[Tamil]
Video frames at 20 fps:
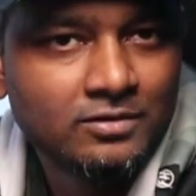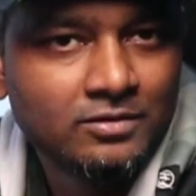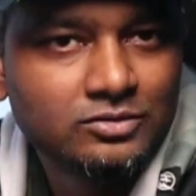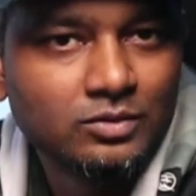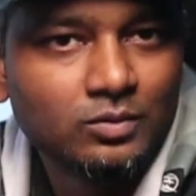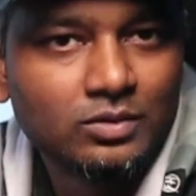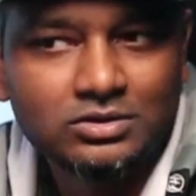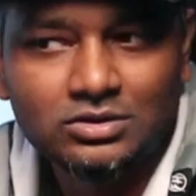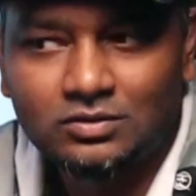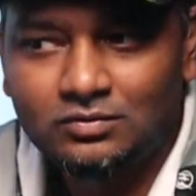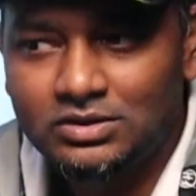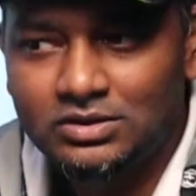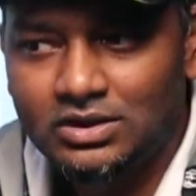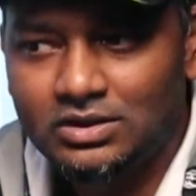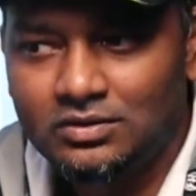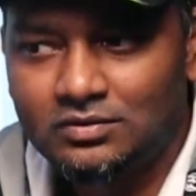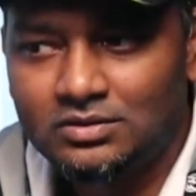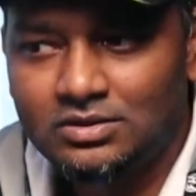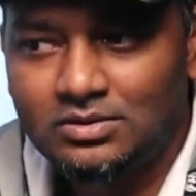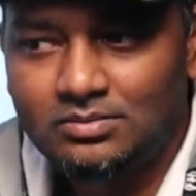ஸோ ஒருத்தவங்க வந்து
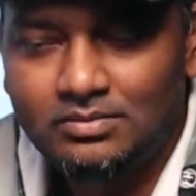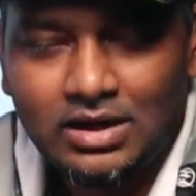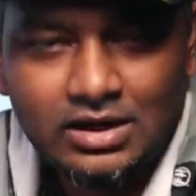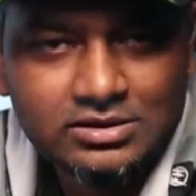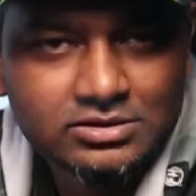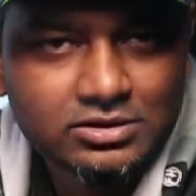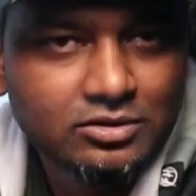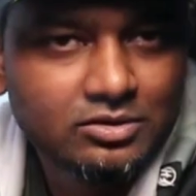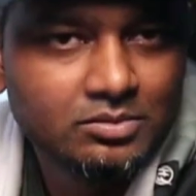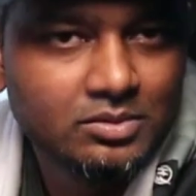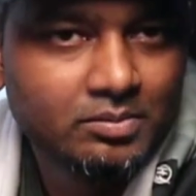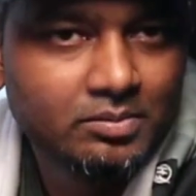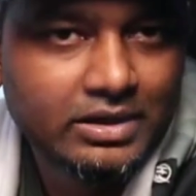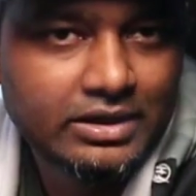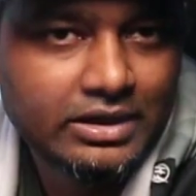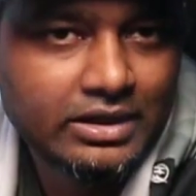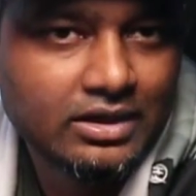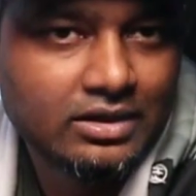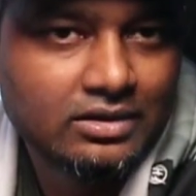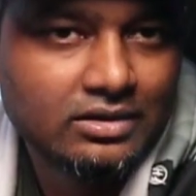என்னை வந்து மேக்ஸில் ரொம்ப
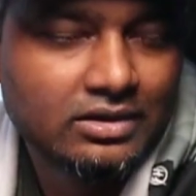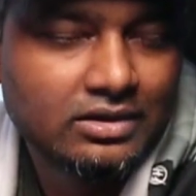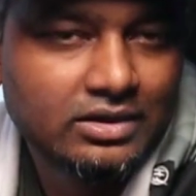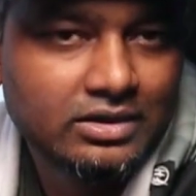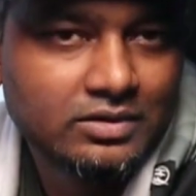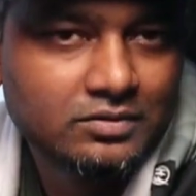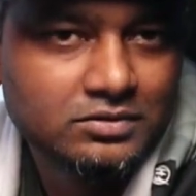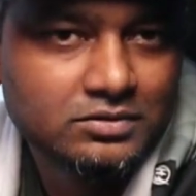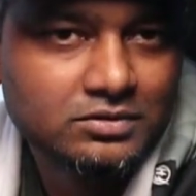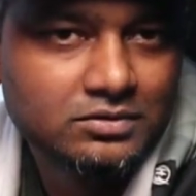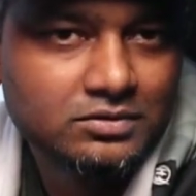மட்டியாக இருக்கடா நீ வந்து